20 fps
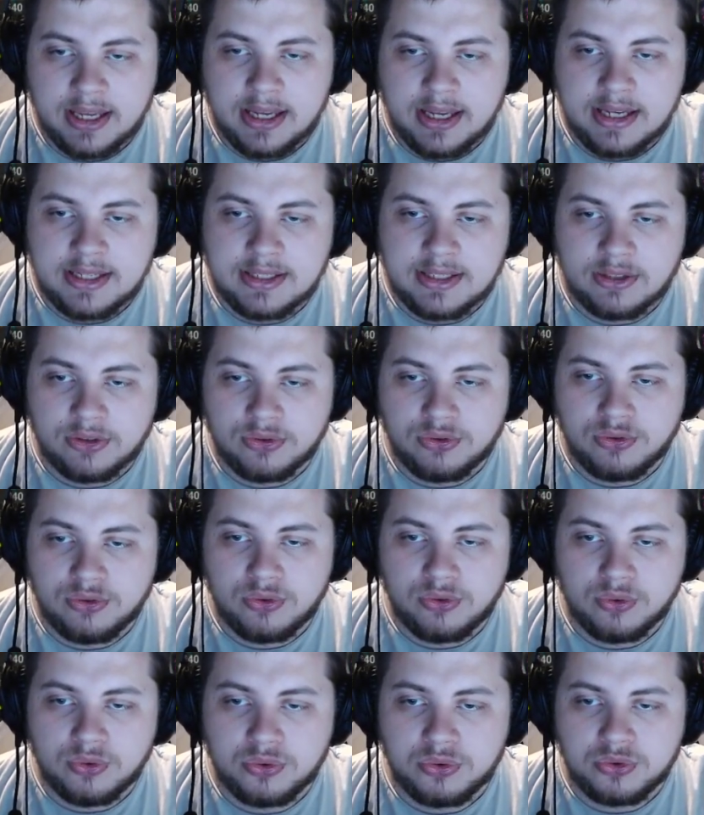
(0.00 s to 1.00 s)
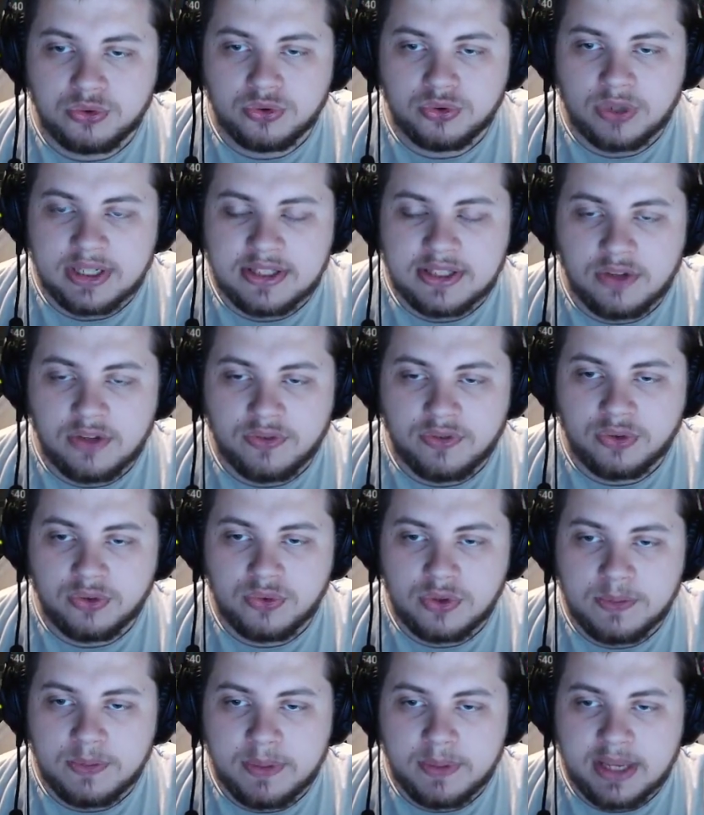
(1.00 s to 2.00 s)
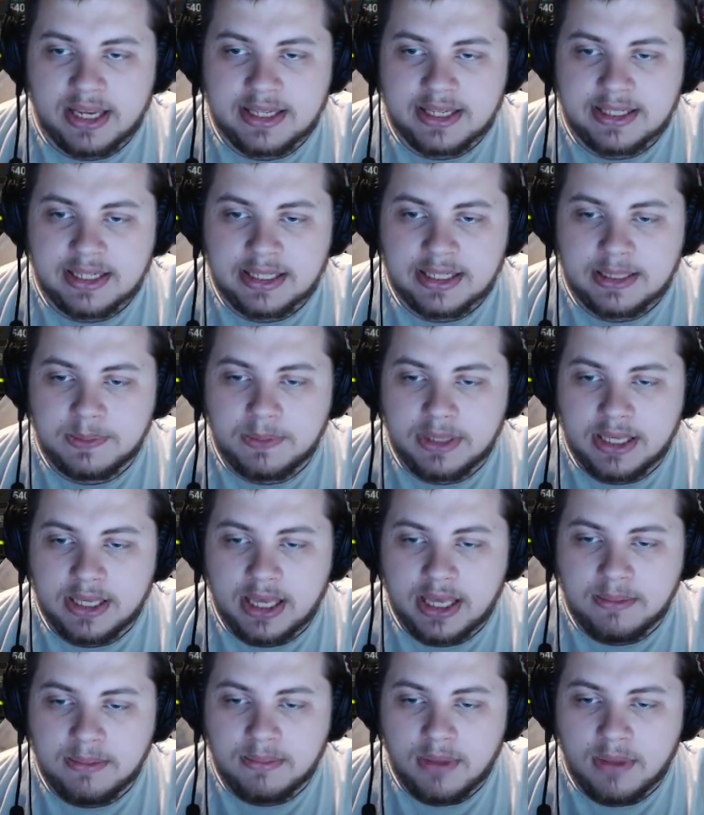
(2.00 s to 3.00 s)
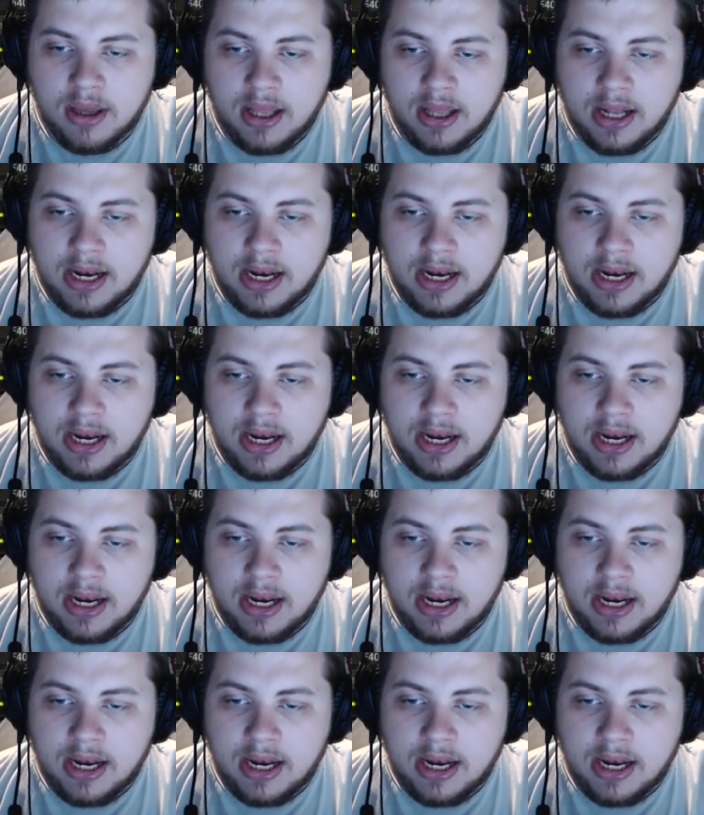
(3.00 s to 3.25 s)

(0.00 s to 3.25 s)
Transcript: Ce qui est du coup toujours un stuff en 12 PA, 5 PM,